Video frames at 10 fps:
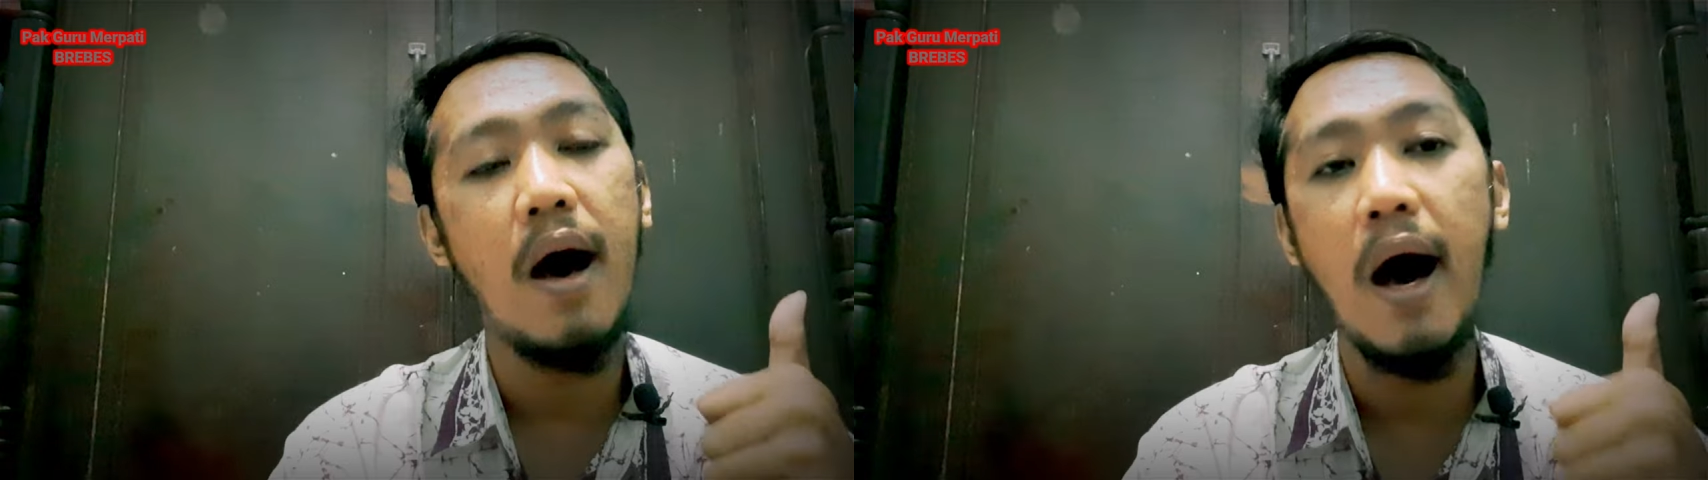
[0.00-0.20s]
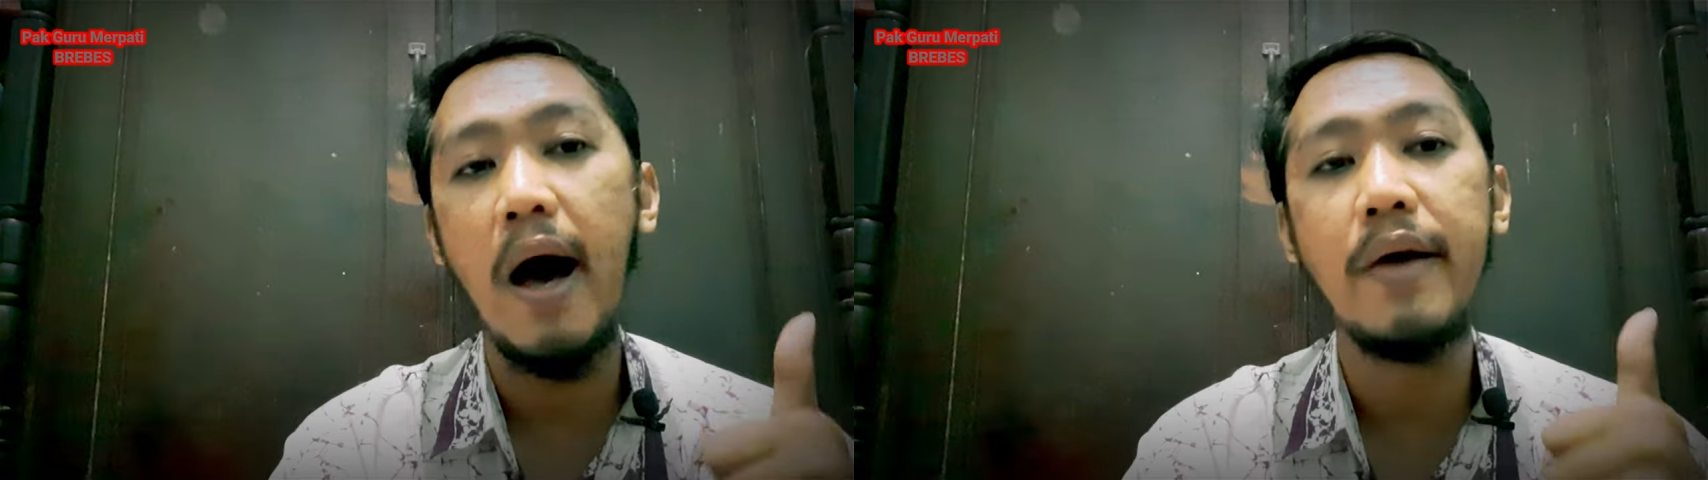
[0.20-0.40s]

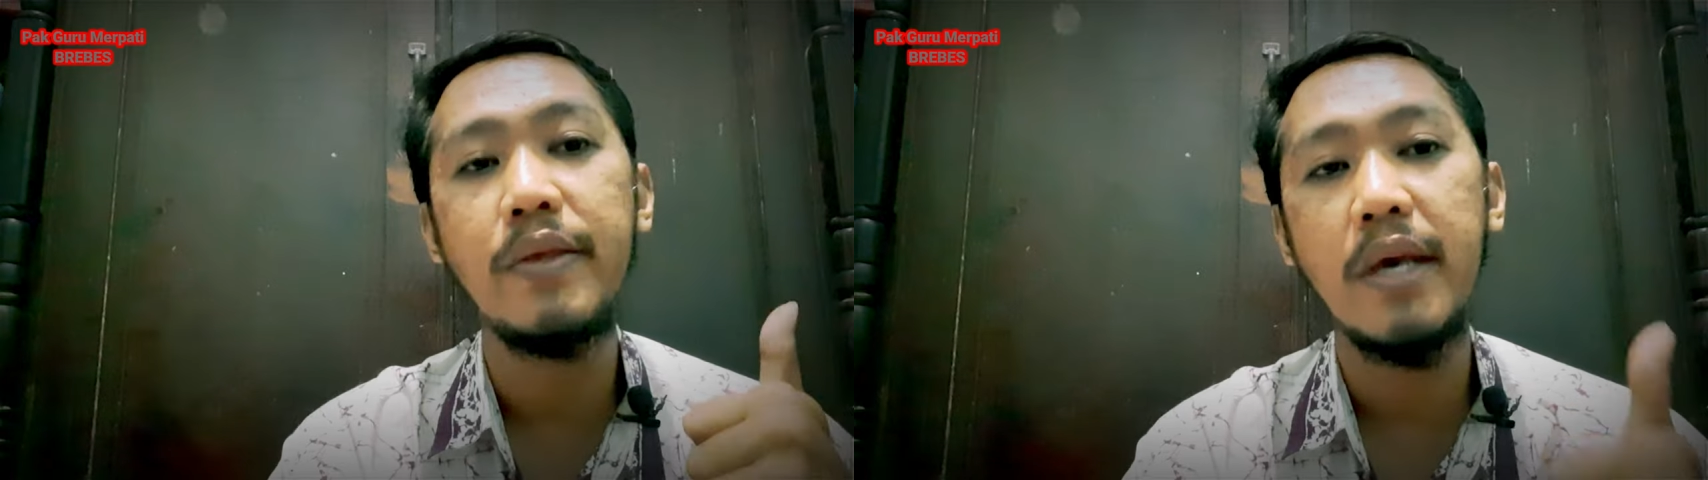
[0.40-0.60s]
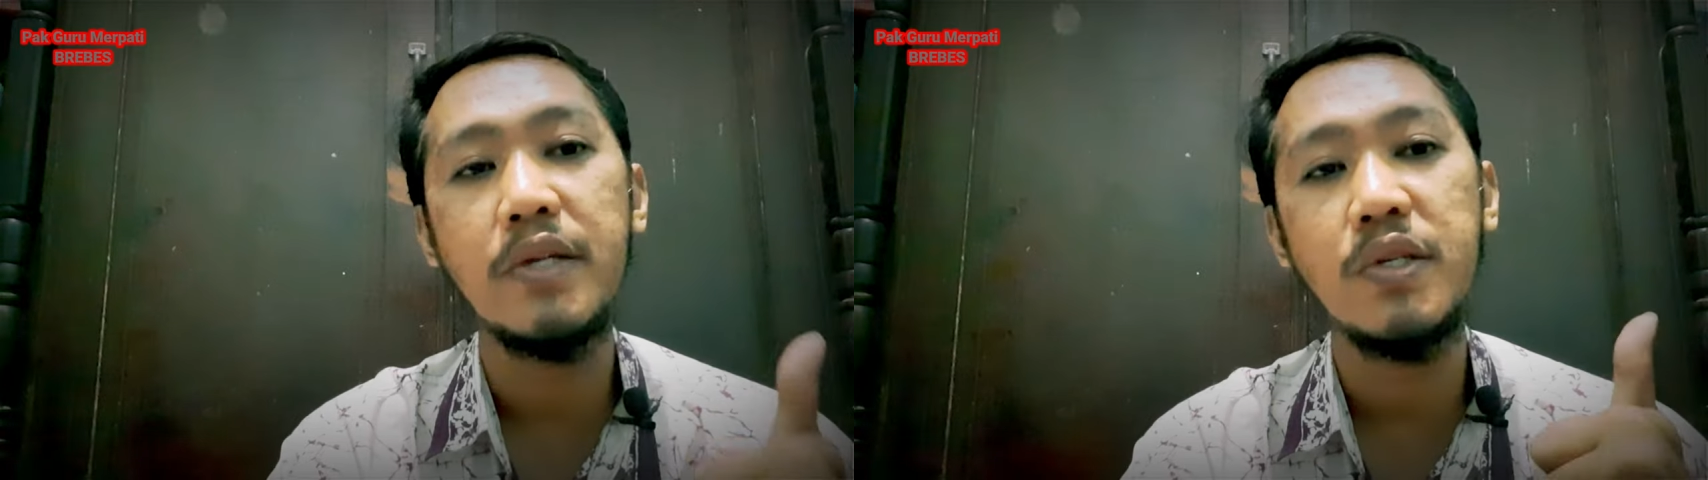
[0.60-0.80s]

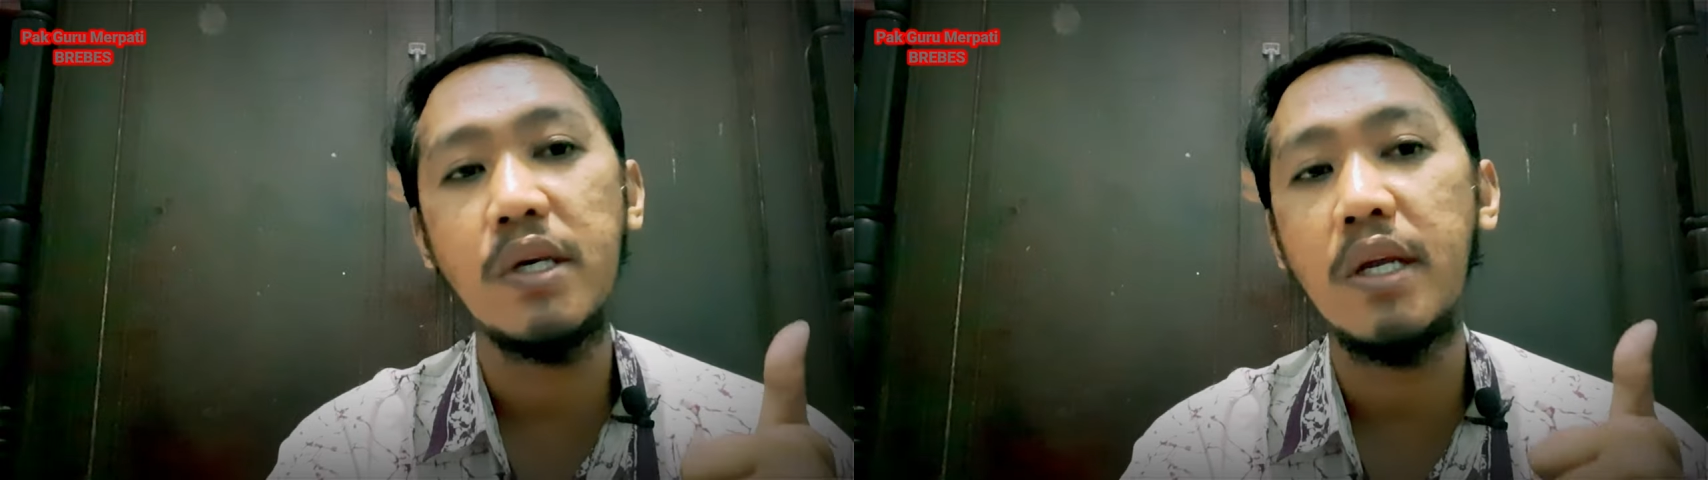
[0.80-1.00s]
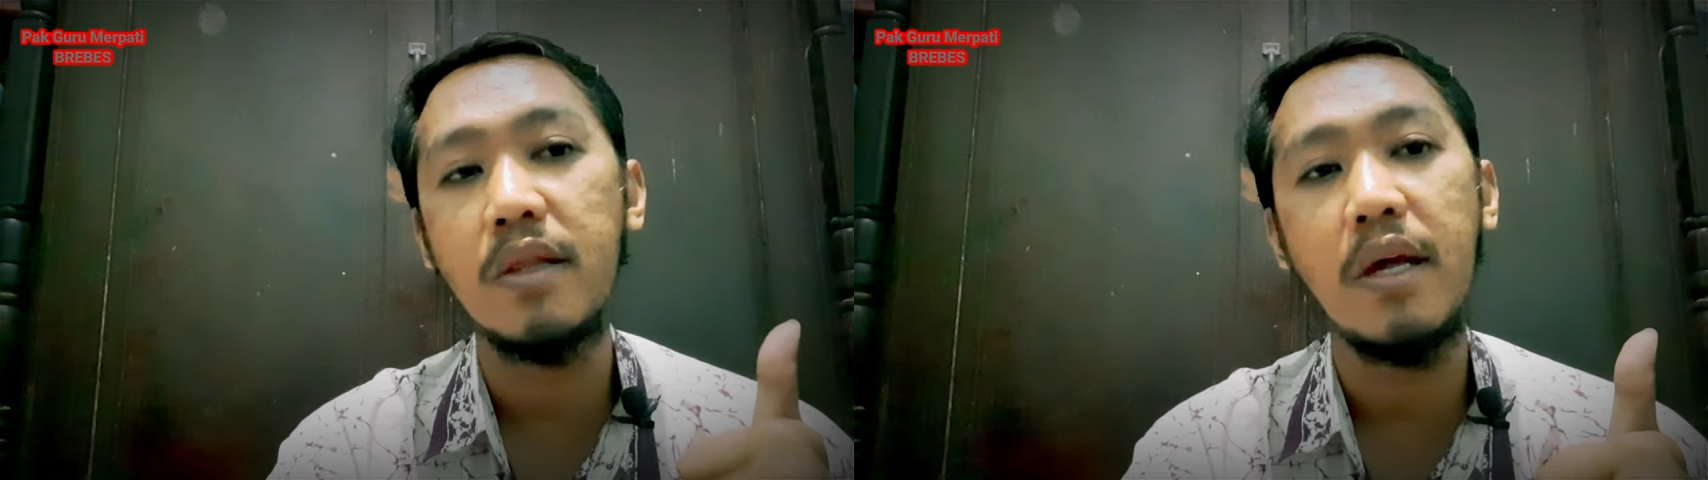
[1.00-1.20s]
hanya
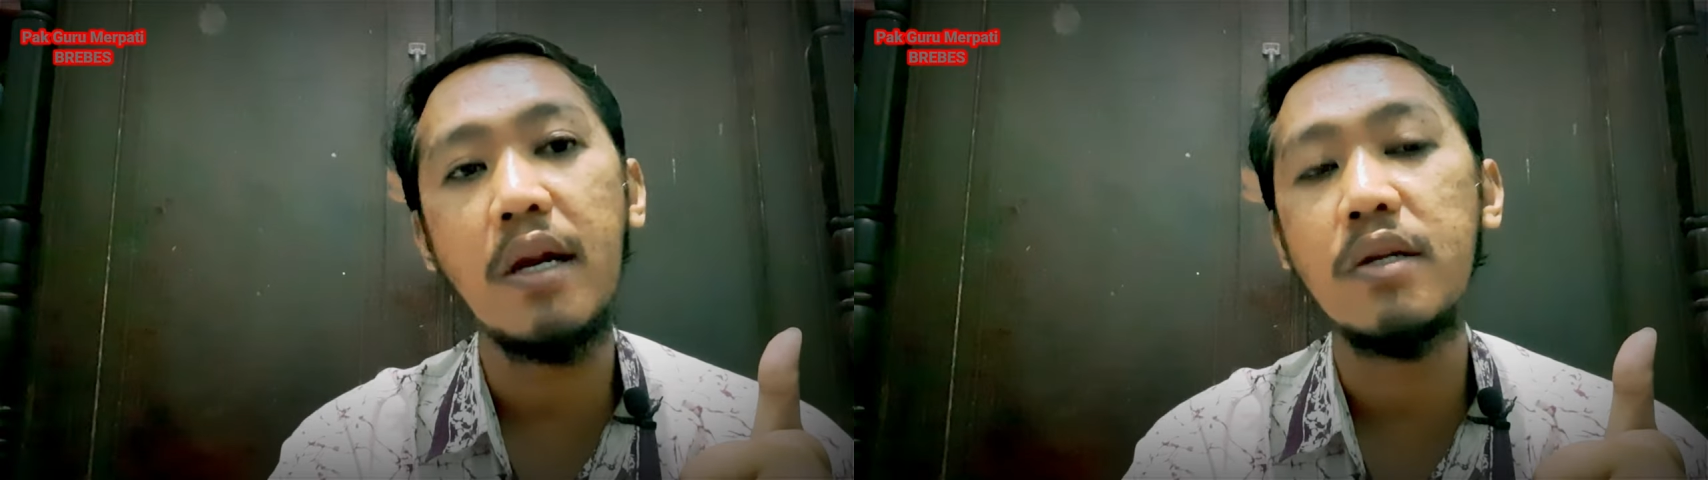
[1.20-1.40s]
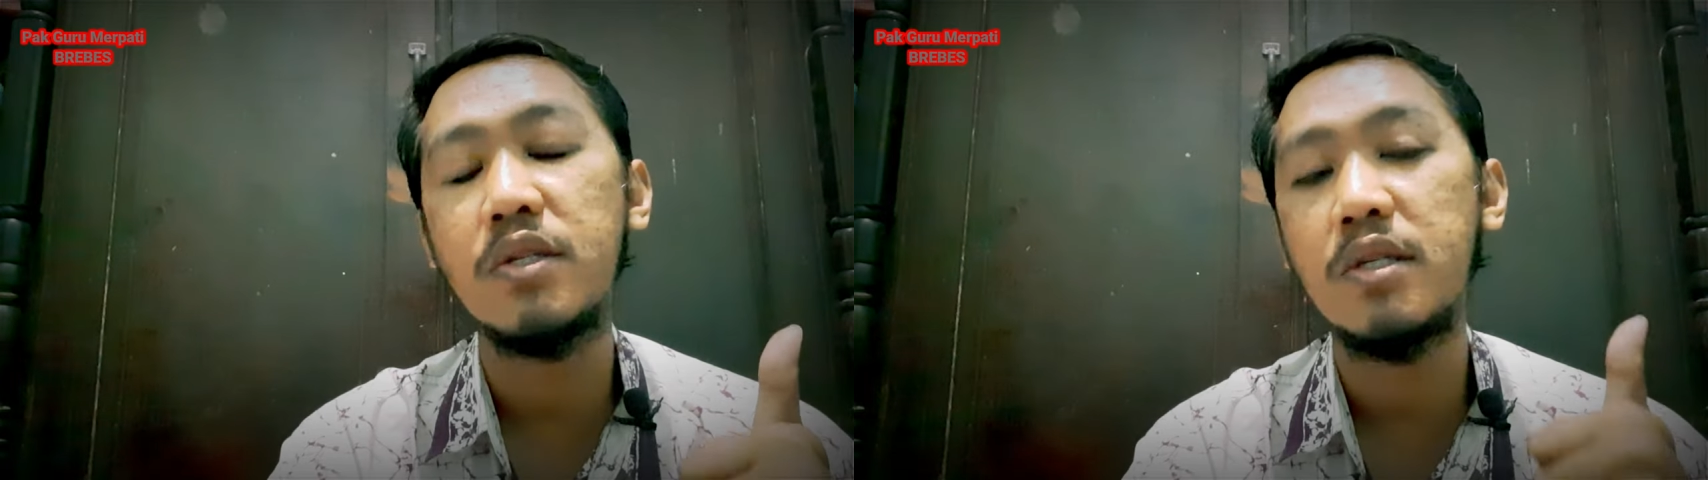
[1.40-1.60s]

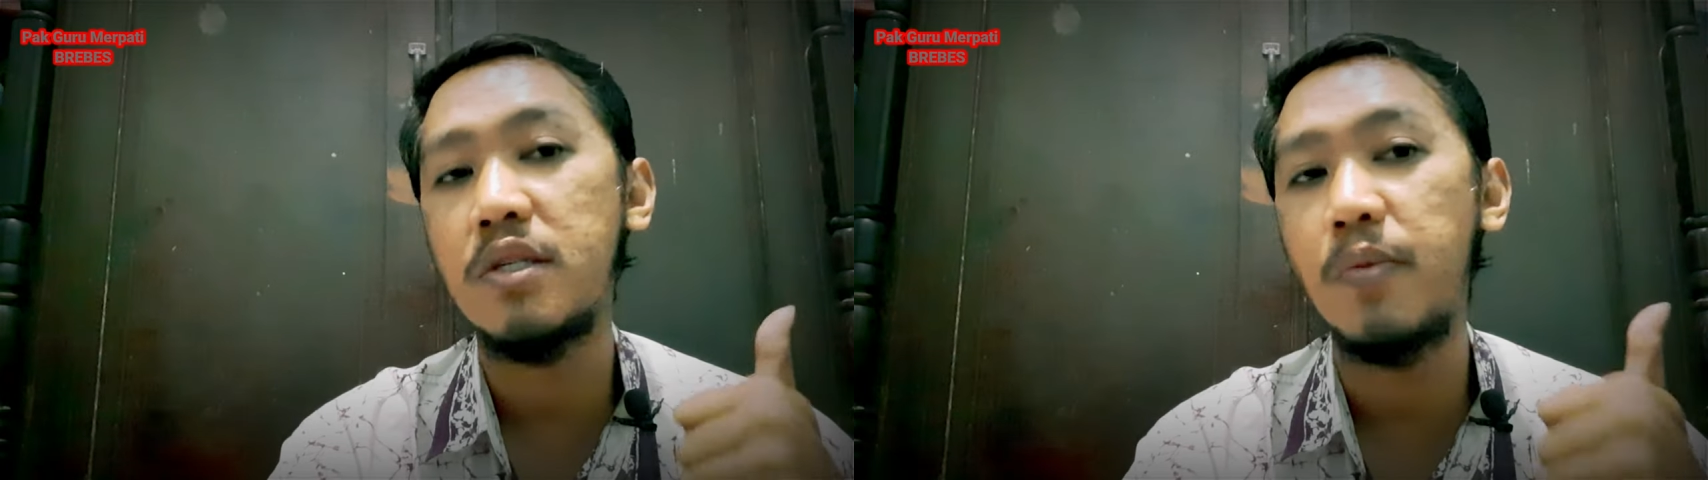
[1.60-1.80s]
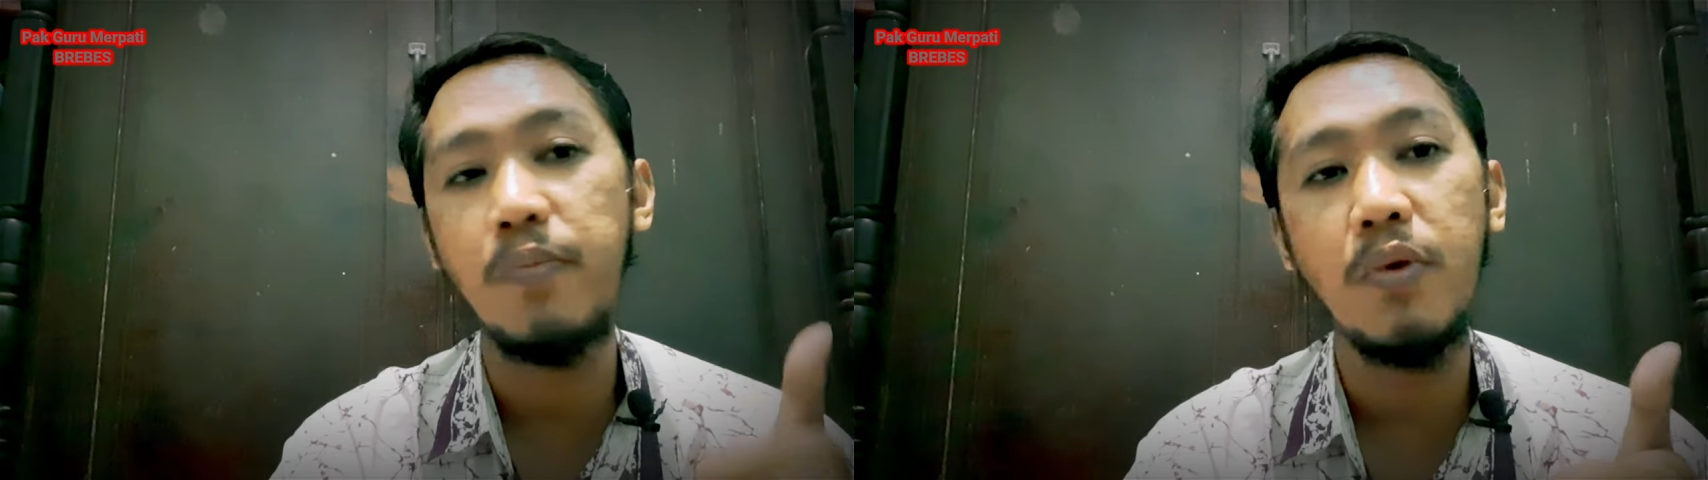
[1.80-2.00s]
sekitar
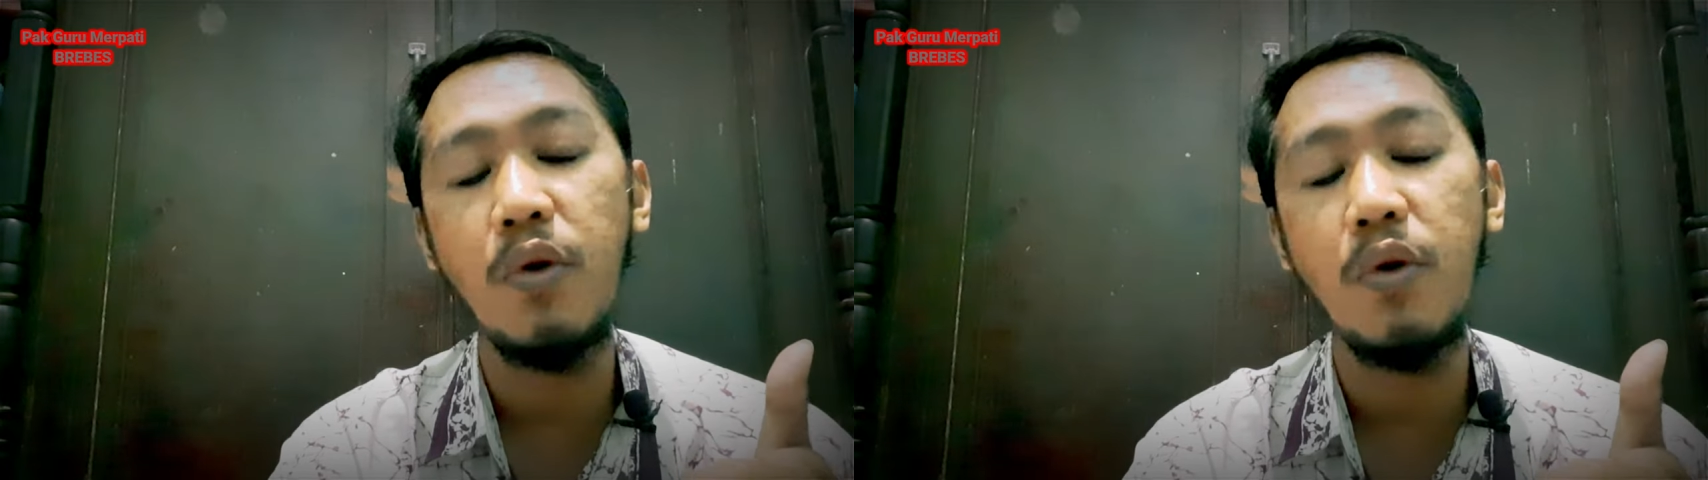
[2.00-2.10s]
10